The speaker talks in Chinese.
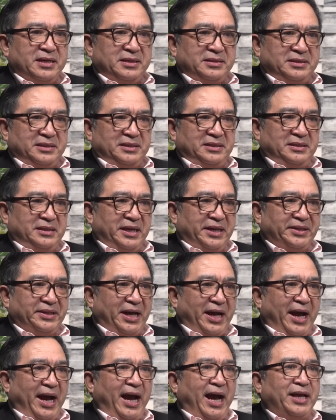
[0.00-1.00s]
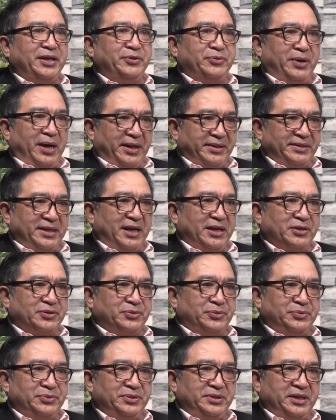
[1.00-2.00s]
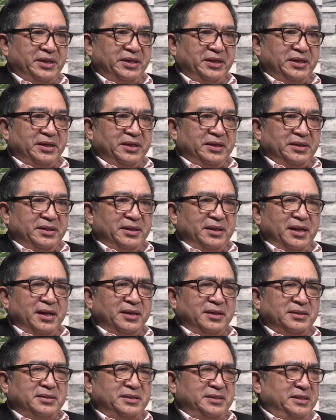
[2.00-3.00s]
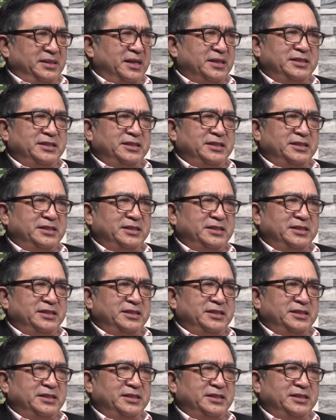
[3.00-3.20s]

企业，他还有很大的空间，那个企业。